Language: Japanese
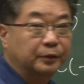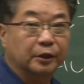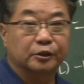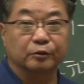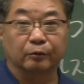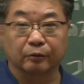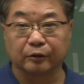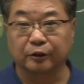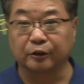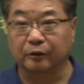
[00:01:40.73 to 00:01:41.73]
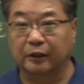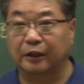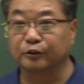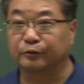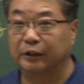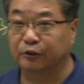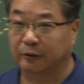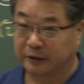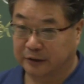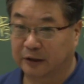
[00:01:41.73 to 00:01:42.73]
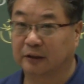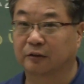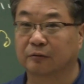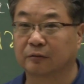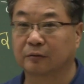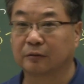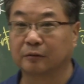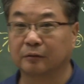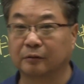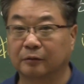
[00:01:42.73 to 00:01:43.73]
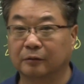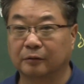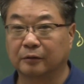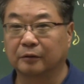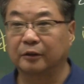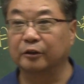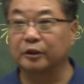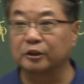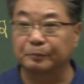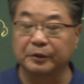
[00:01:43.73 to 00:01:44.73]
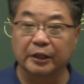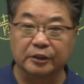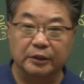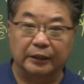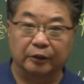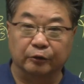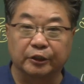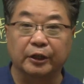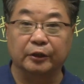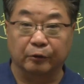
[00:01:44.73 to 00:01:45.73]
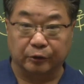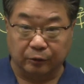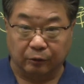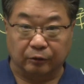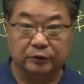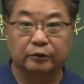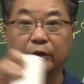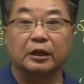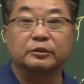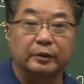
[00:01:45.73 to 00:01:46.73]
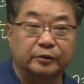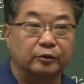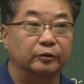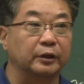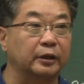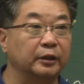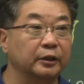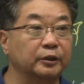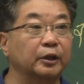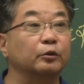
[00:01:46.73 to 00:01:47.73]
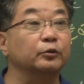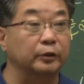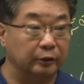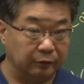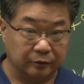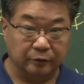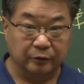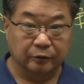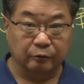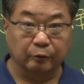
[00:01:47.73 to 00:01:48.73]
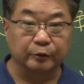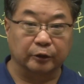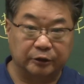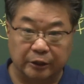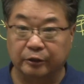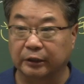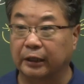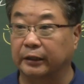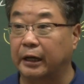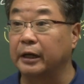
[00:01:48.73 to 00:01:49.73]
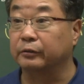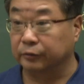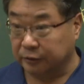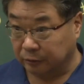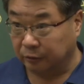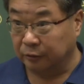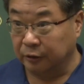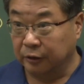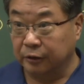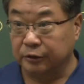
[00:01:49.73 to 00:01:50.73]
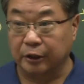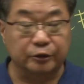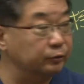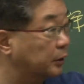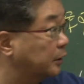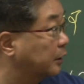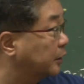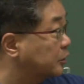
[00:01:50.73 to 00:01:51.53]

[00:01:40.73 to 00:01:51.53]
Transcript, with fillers: p 遺伝子の数増やしとけばいいんじゃないかと。SP 遺伝子のあたりの DNA 領域をトランスフェクションで入れといてやるわけです。これもちろん染色の中に入るんですけど染色体の中に